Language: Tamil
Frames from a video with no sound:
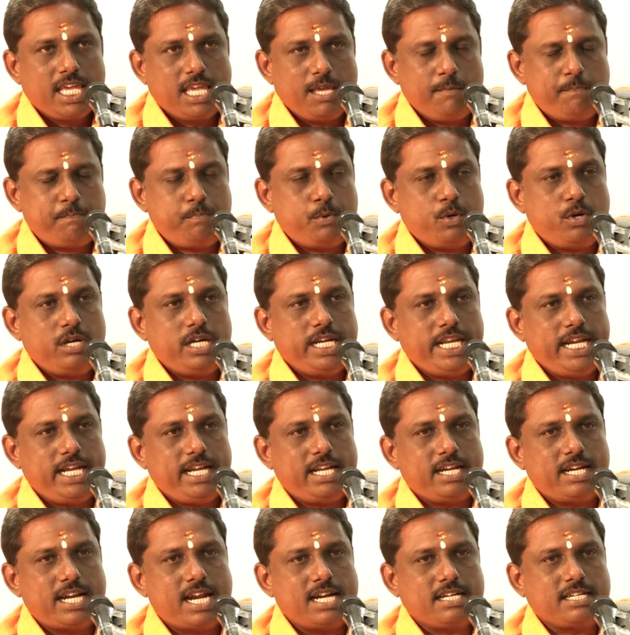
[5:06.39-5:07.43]
இப்போ
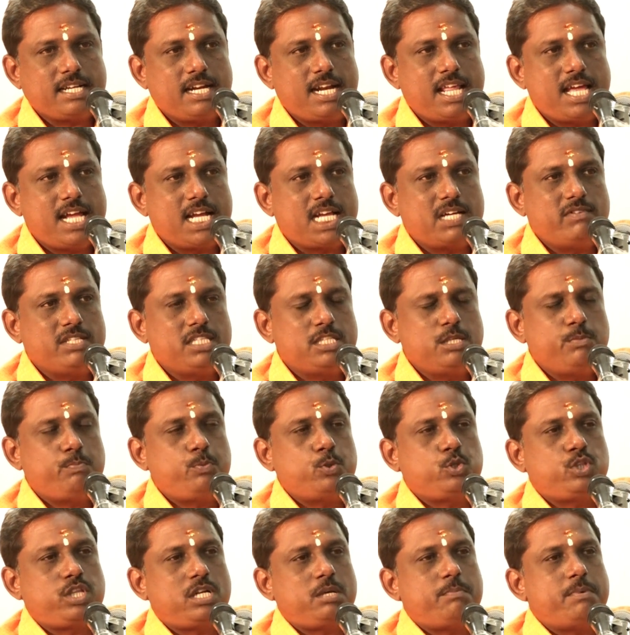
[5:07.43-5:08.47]
நீண்ட நாட்களாக வந்து
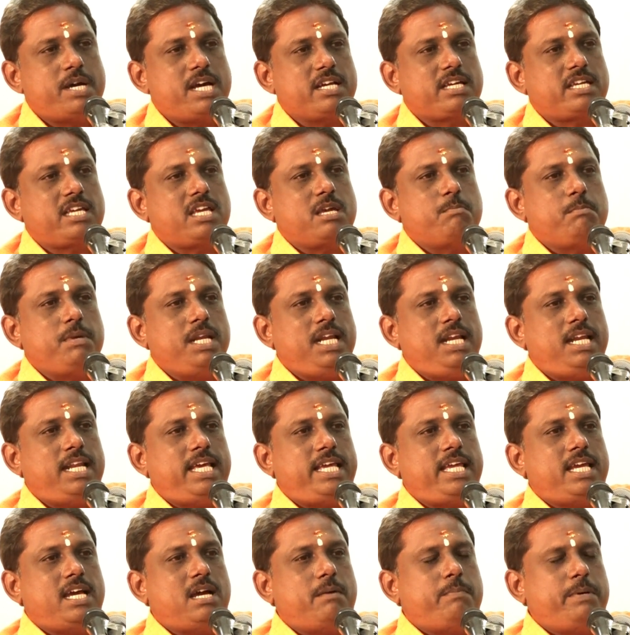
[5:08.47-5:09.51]
புத்திர பாக்கியம்
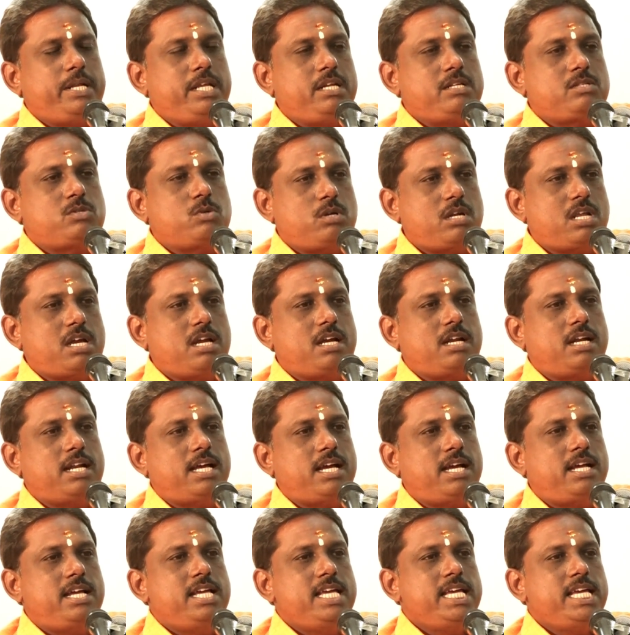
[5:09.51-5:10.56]
இல்லை அப்படின்னு சொன்னாங்கன்னா